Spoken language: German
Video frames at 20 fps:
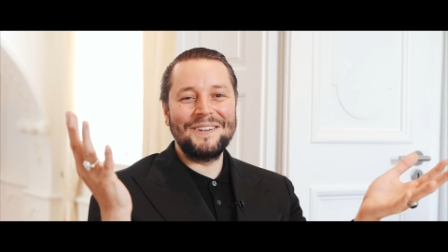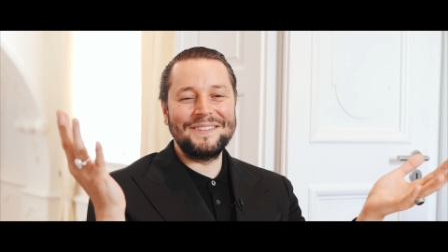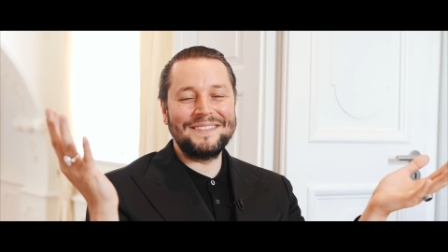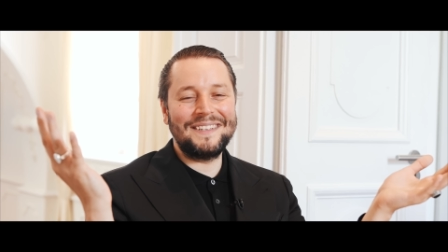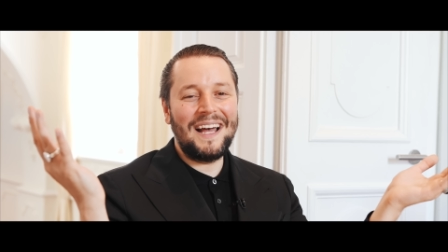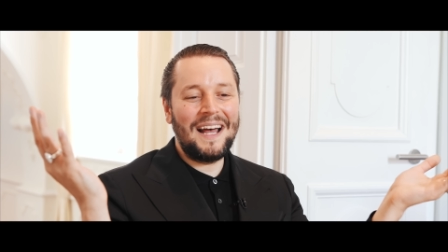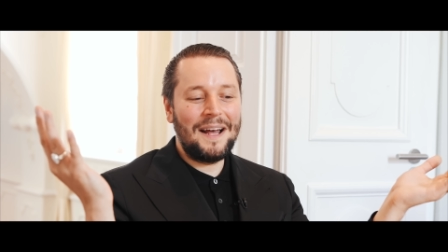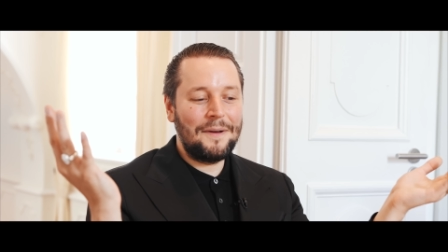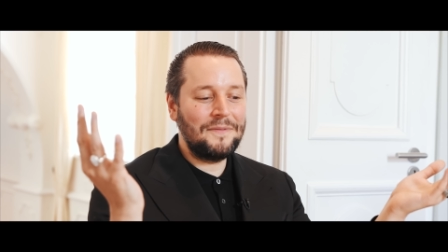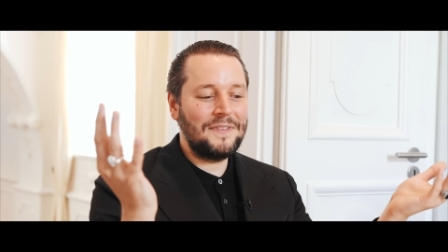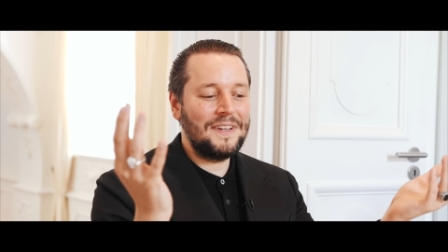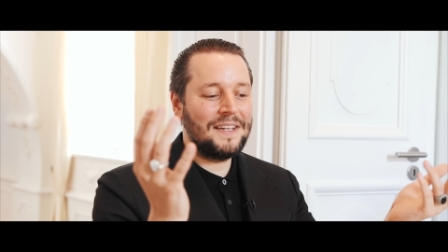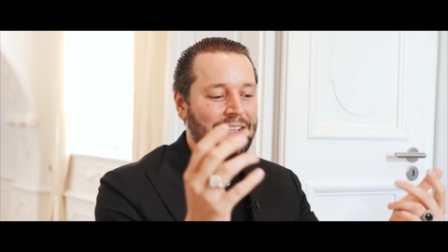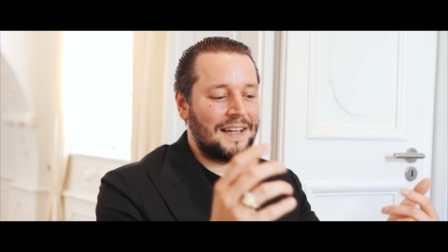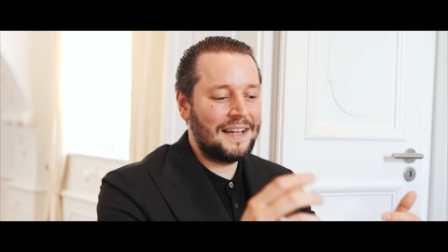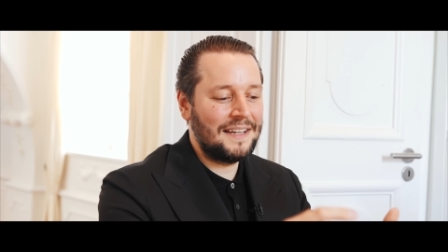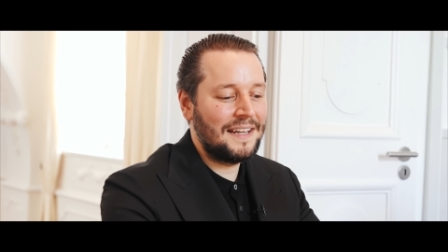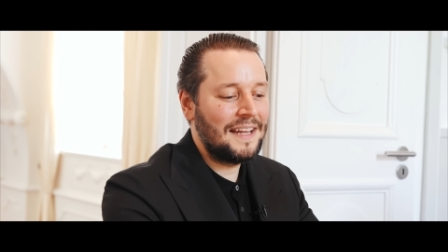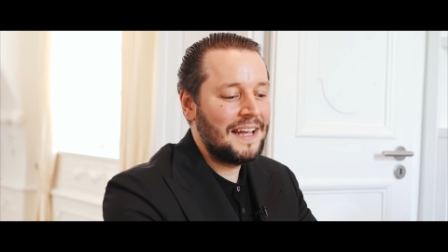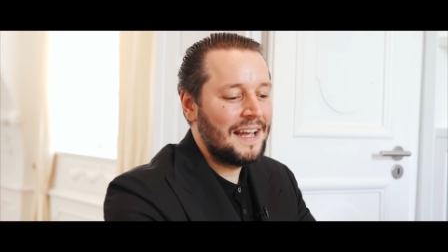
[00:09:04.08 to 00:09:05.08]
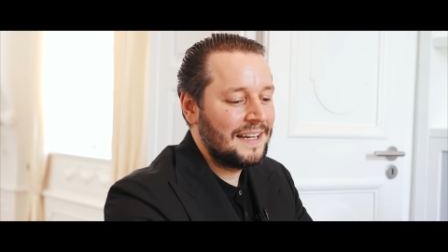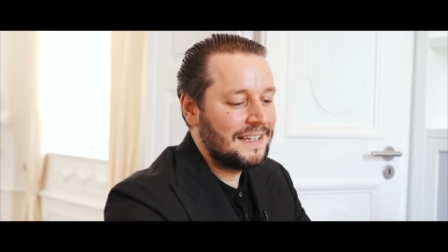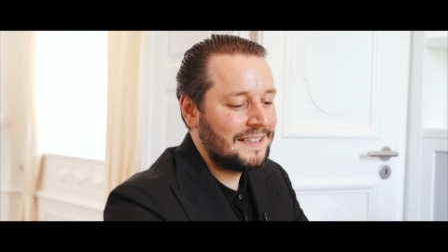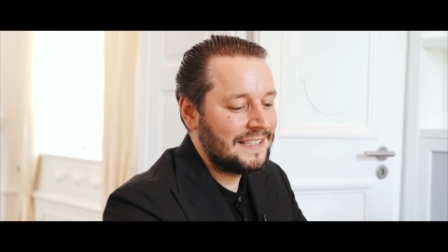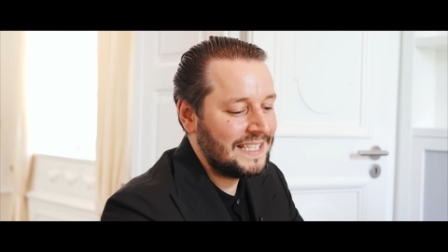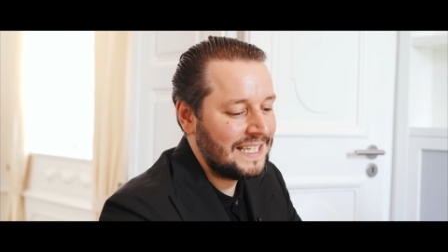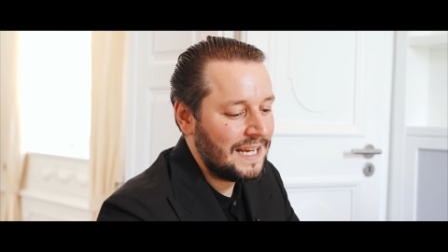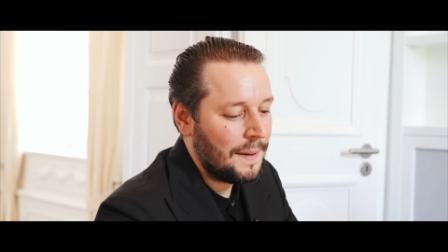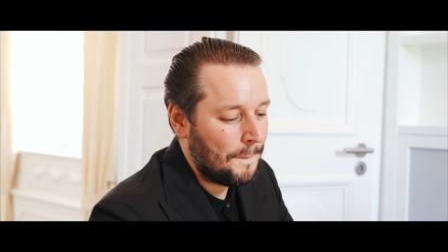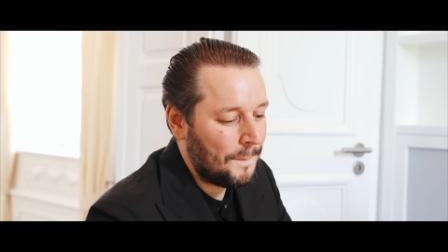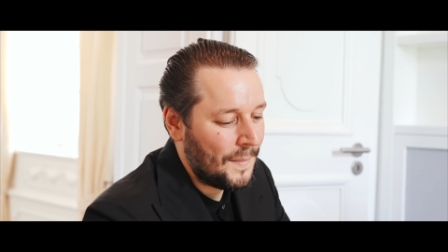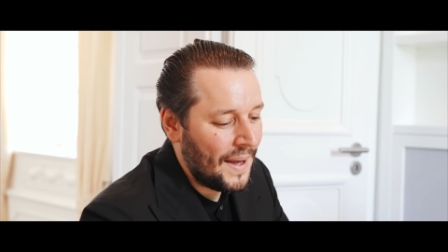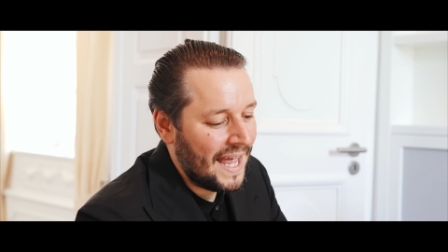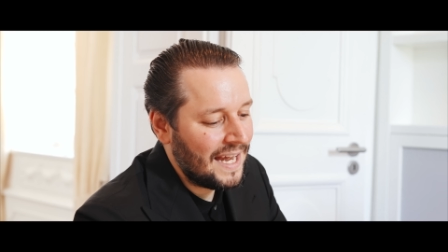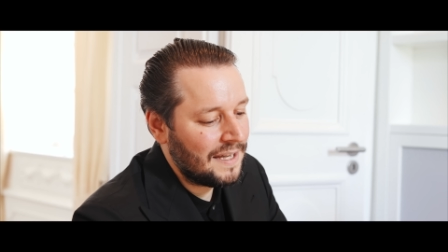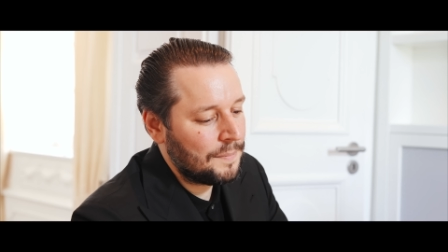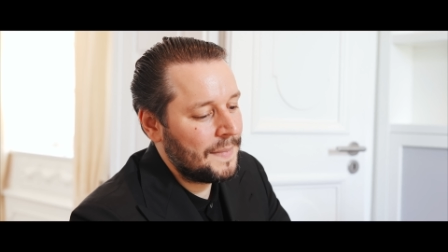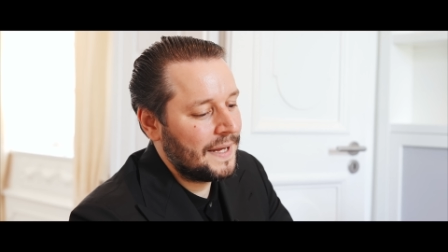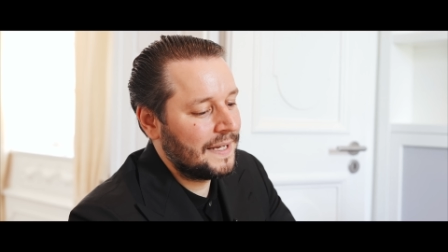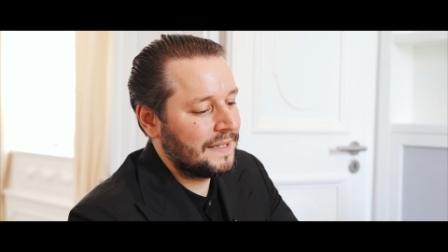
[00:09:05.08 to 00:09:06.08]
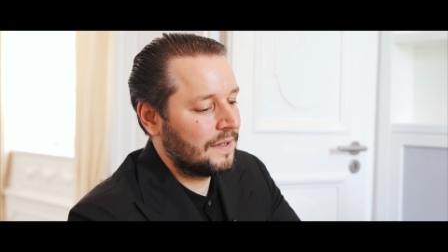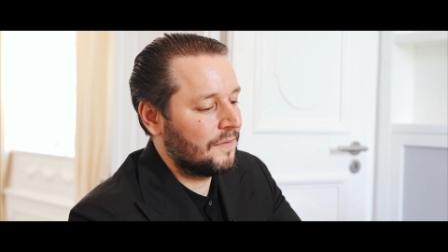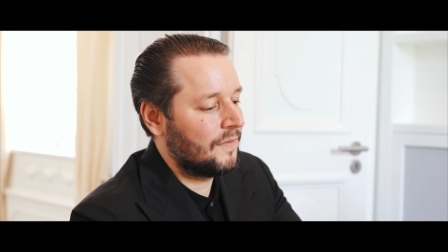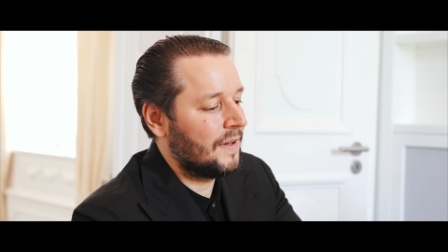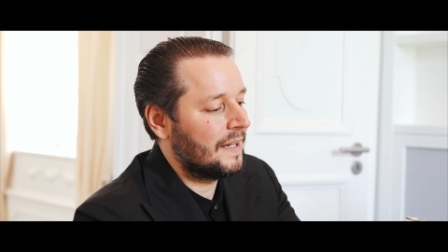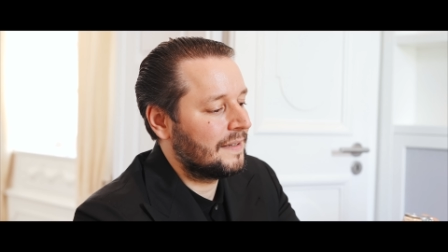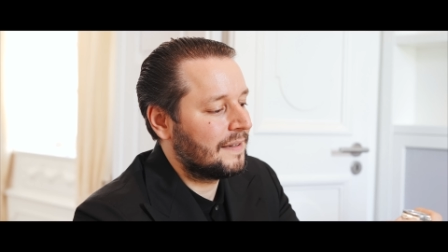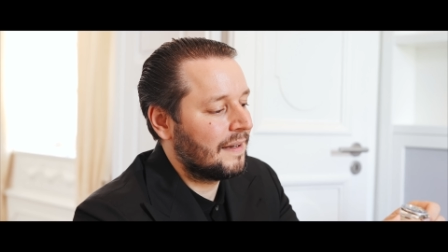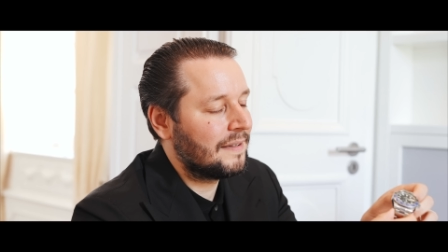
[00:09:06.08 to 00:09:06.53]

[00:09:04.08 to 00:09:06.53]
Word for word: Und da haben wir dann die Batman gewählt.